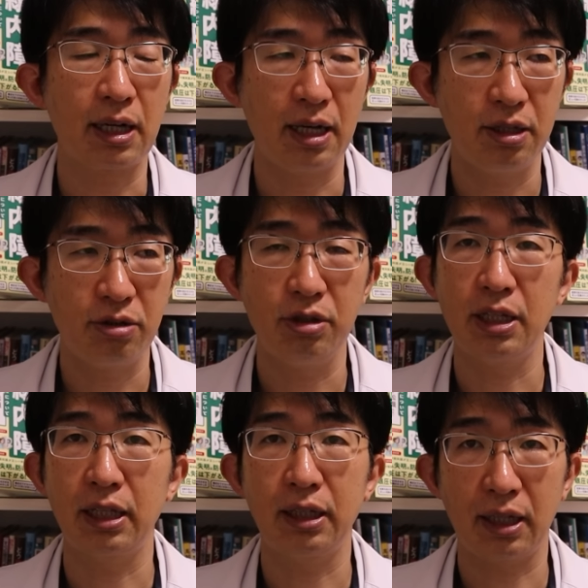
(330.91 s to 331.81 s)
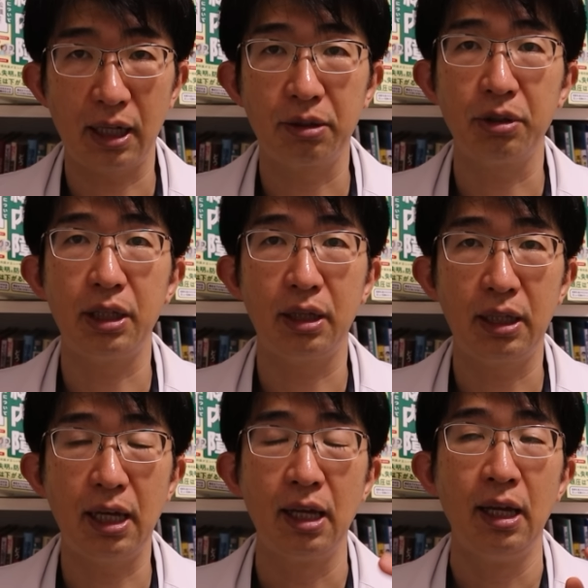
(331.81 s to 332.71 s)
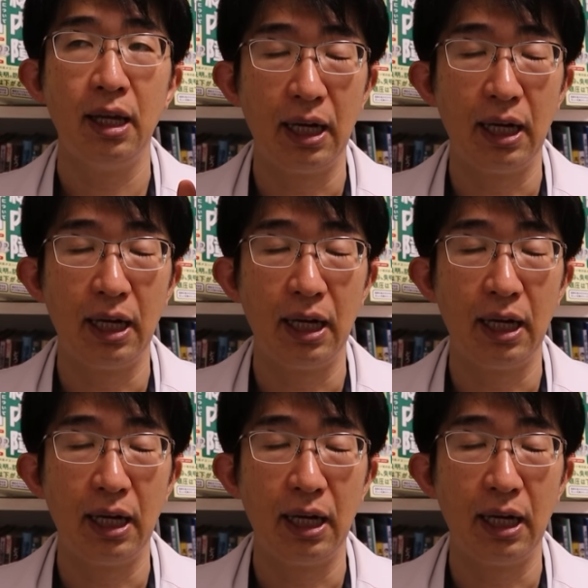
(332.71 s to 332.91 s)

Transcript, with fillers: 回収になったからといって、